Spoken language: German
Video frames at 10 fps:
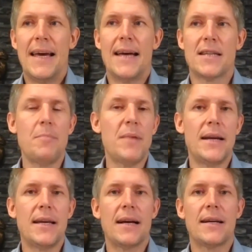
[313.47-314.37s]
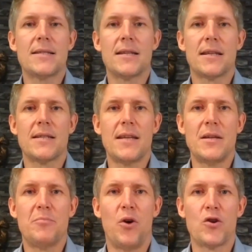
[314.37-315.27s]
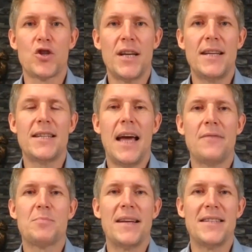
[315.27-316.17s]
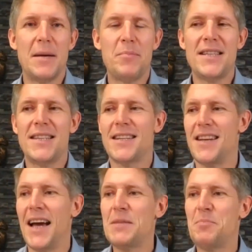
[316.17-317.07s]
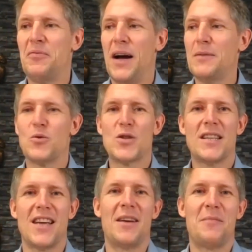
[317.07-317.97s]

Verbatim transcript: Es gibt einige ganz interessante Branchen-ETFs, bei denen bin ich jetzt leicht befangen, muss ich sagen.